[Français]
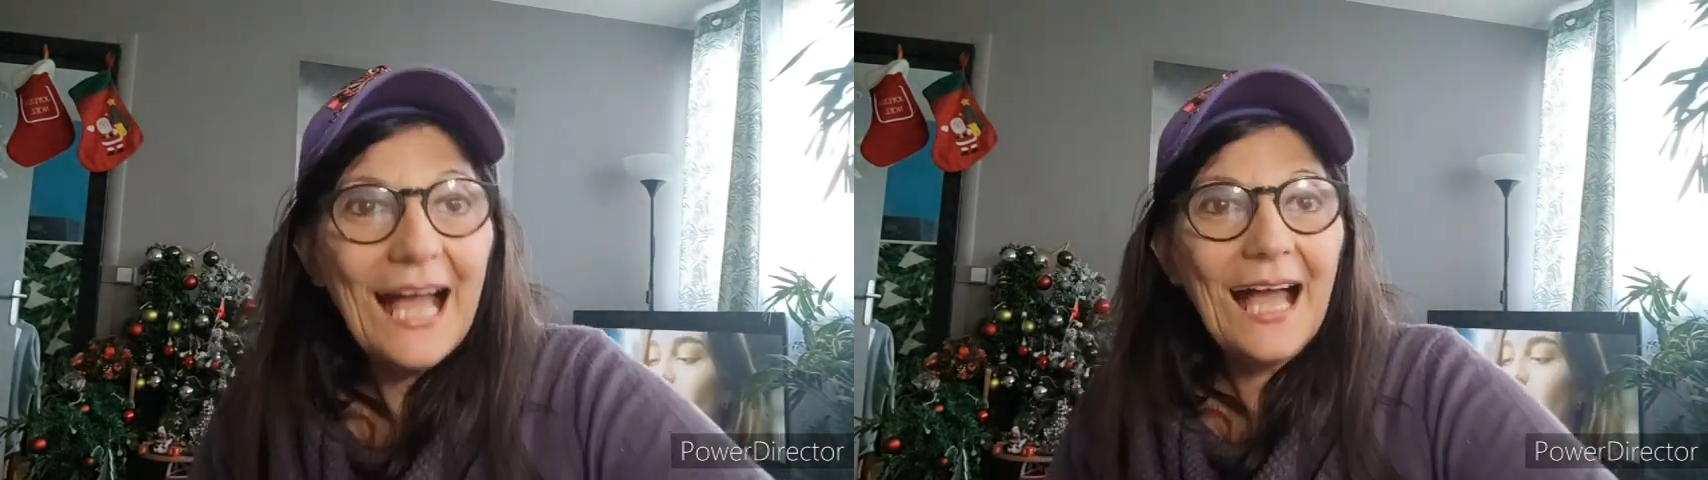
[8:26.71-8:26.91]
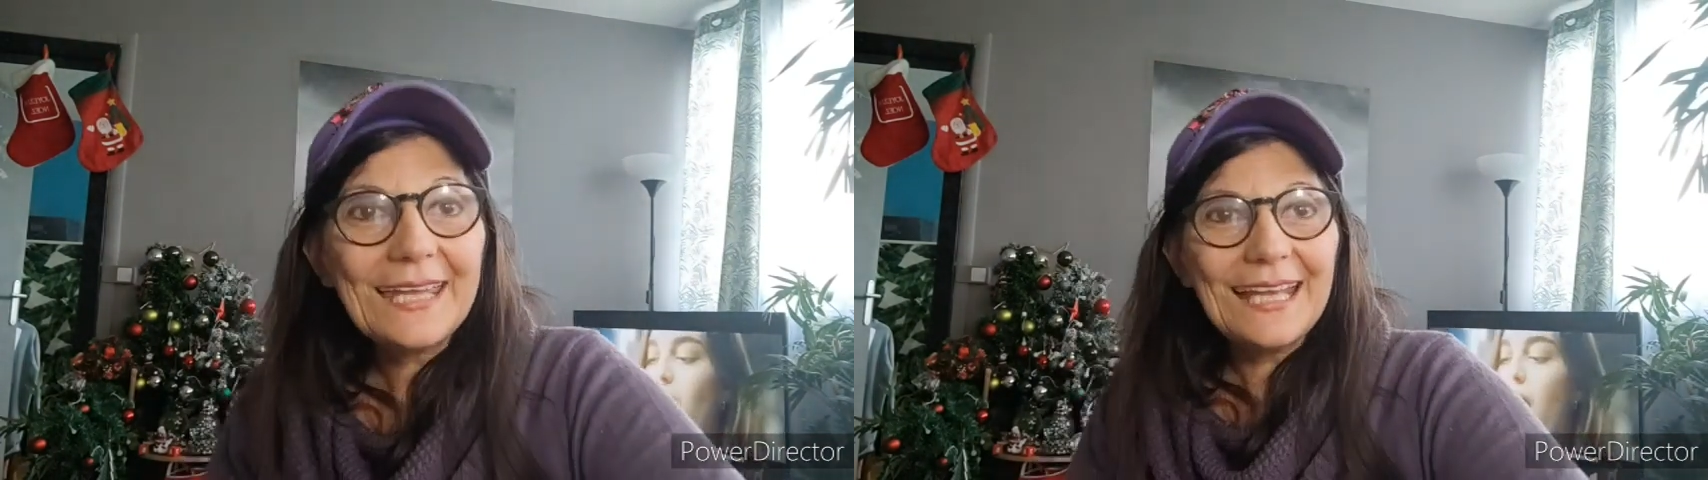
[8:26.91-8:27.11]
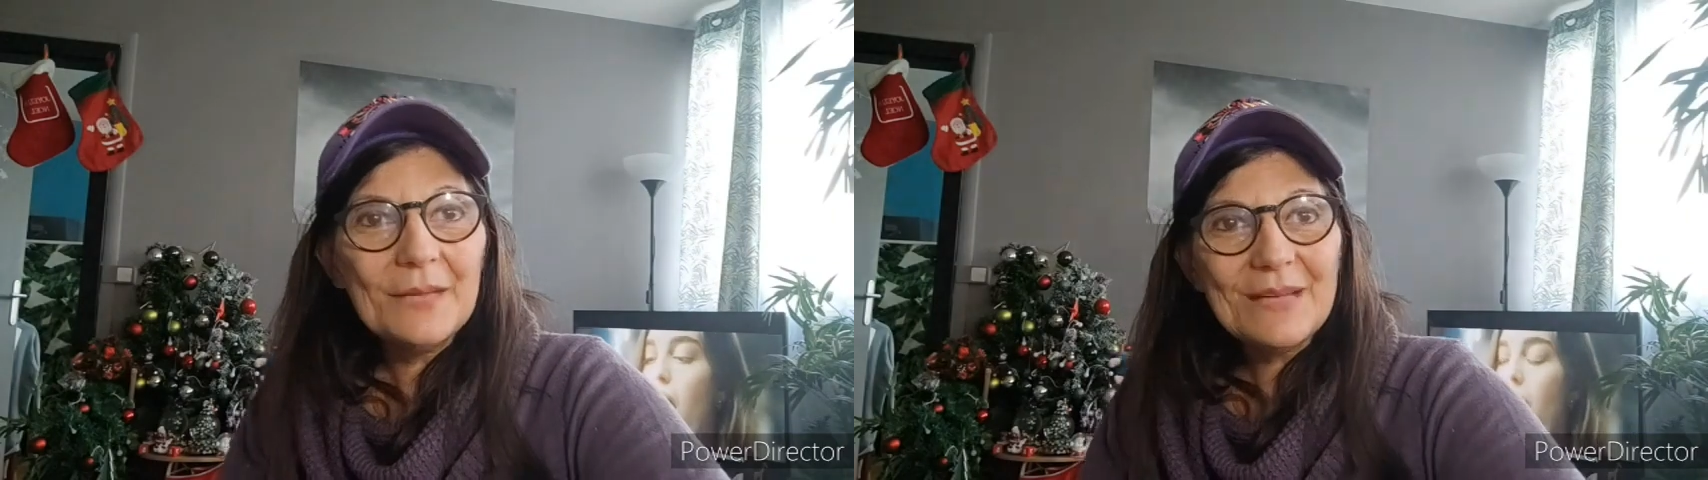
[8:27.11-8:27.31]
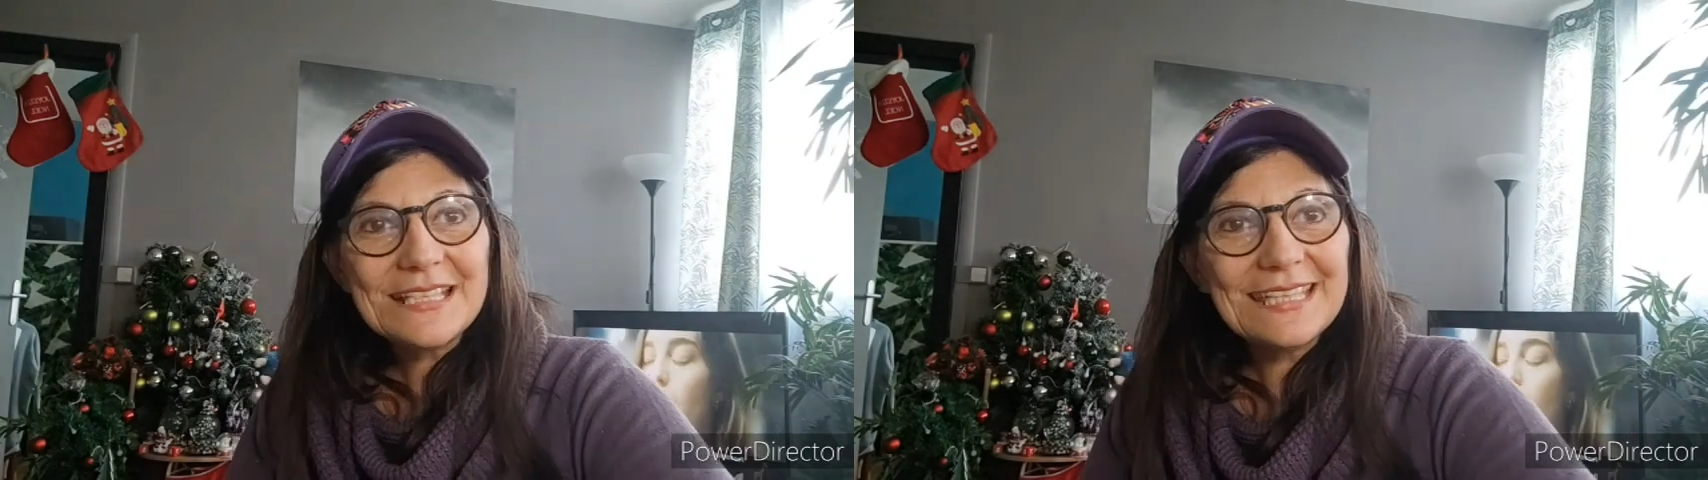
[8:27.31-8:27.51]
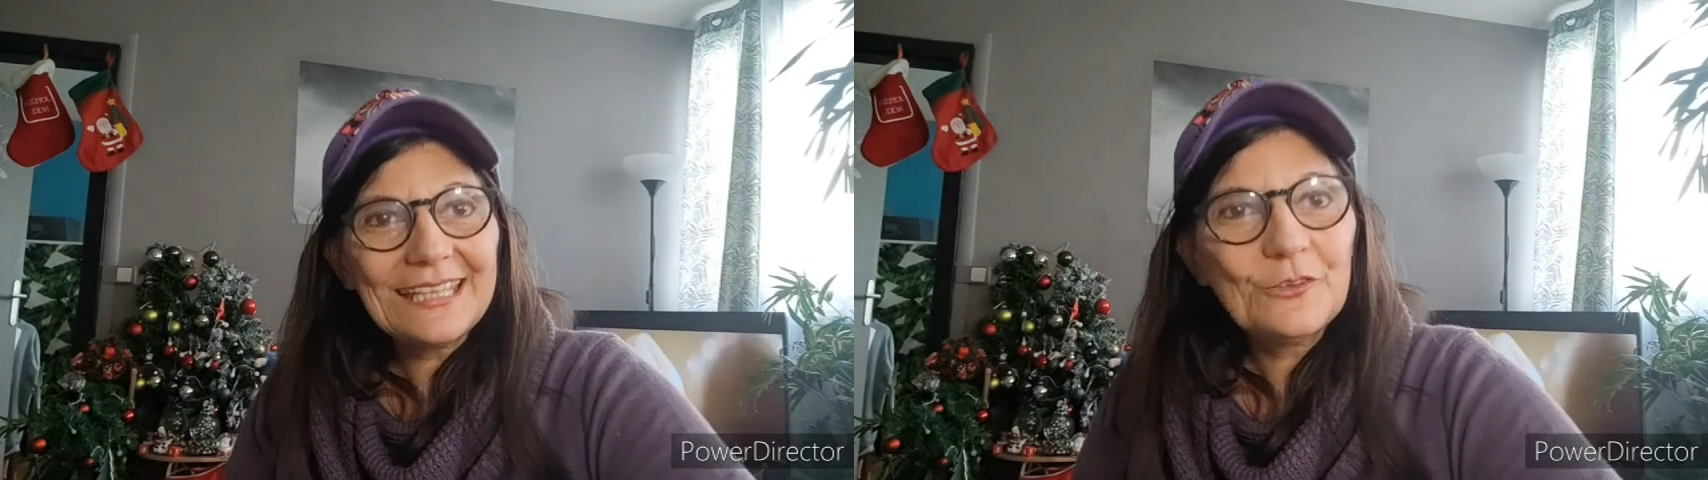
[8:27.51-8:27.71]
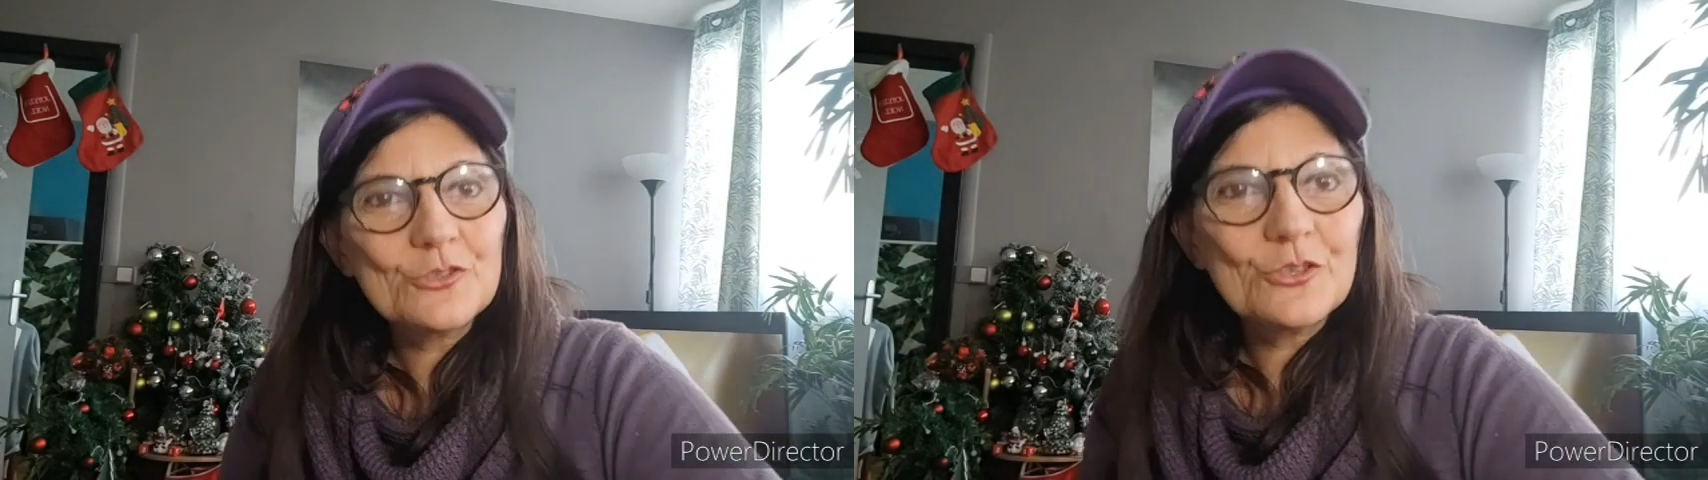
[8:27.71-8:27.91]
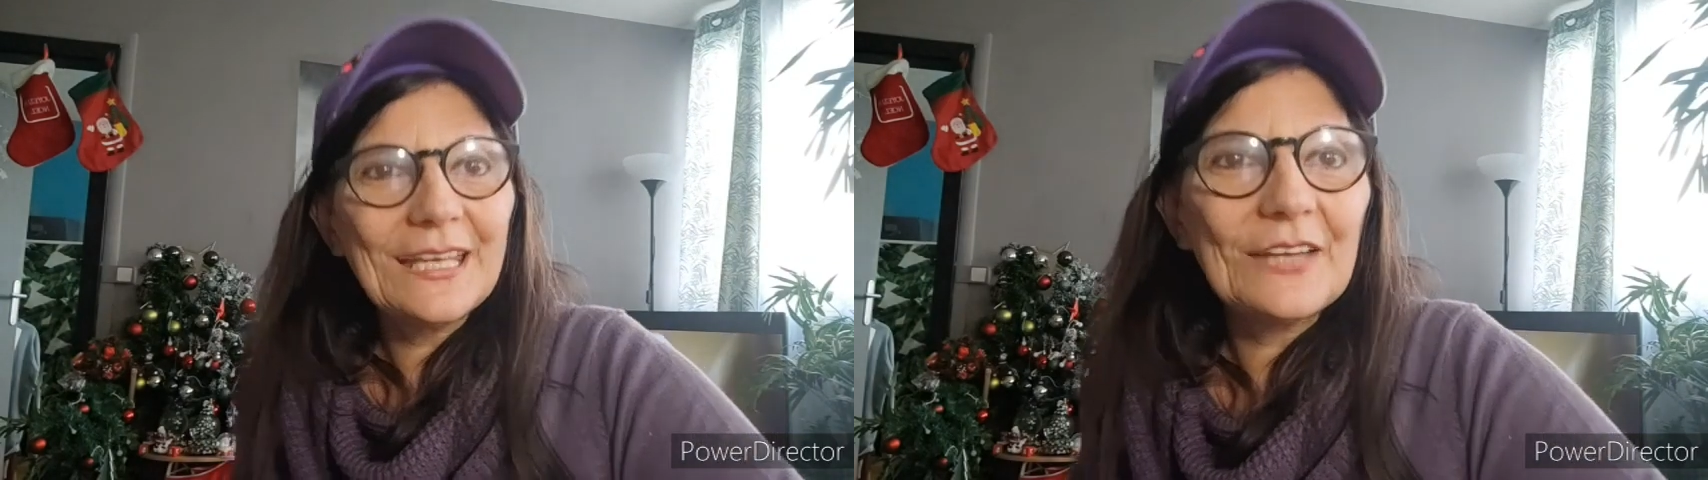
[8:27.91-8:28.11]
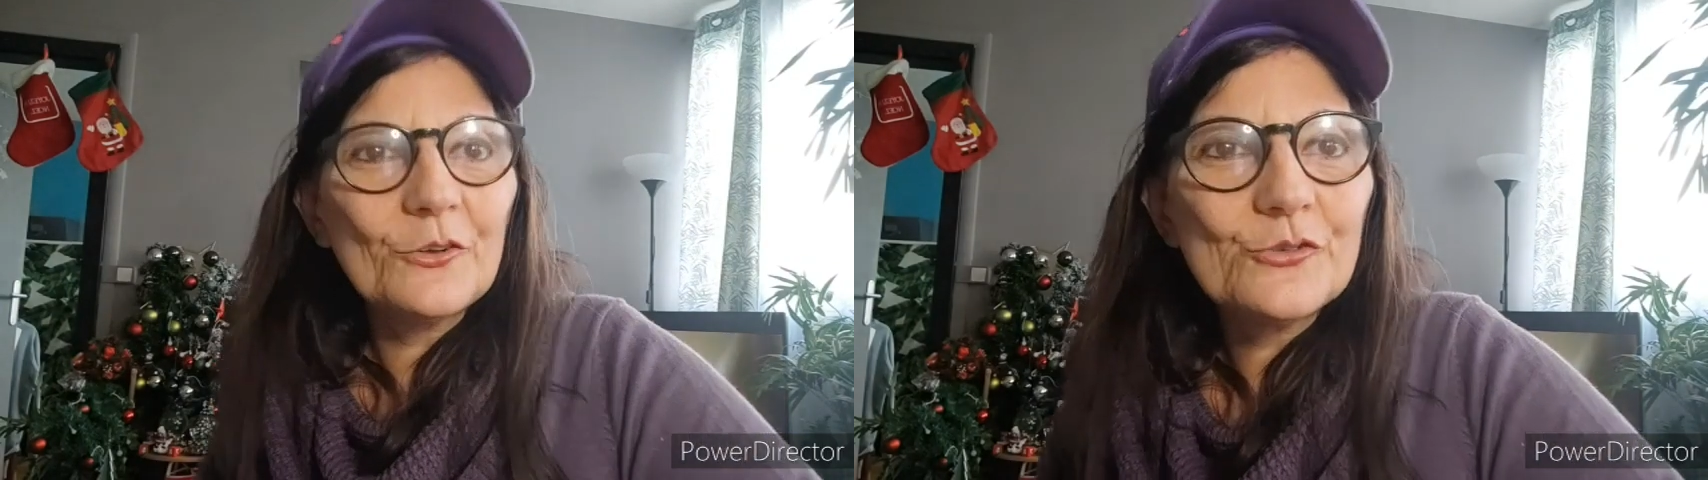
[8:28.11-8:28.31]
Ah, quelle est ma série que je
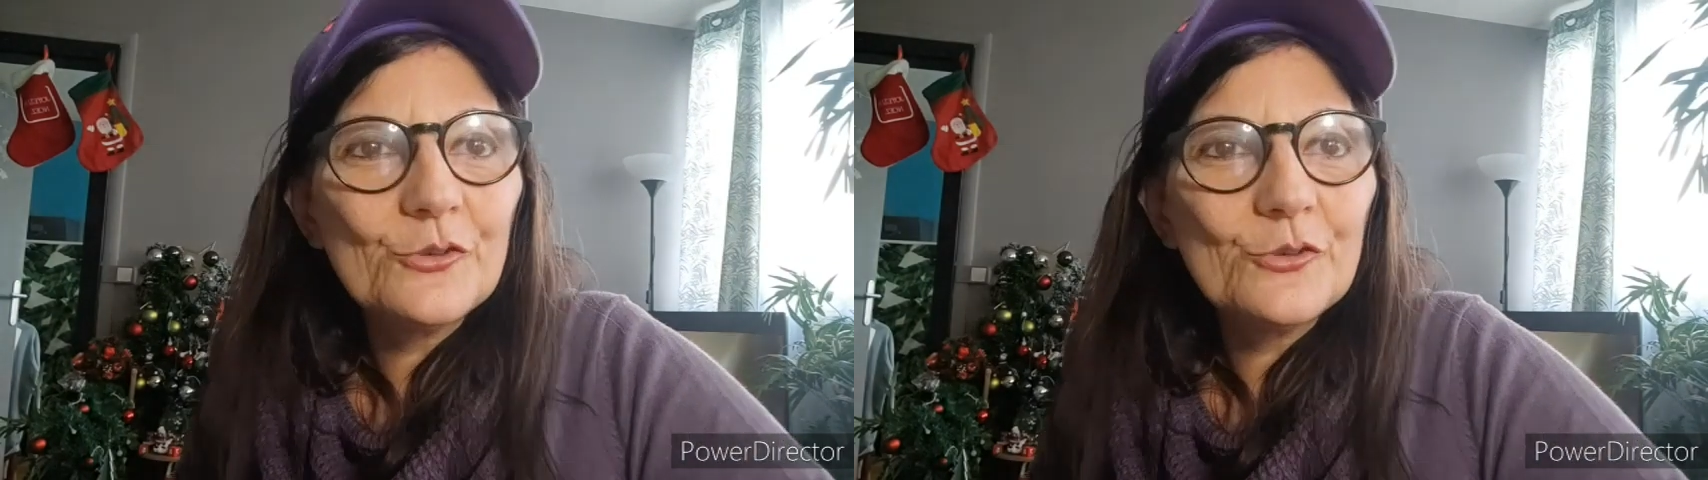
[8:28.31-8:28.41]
regarde en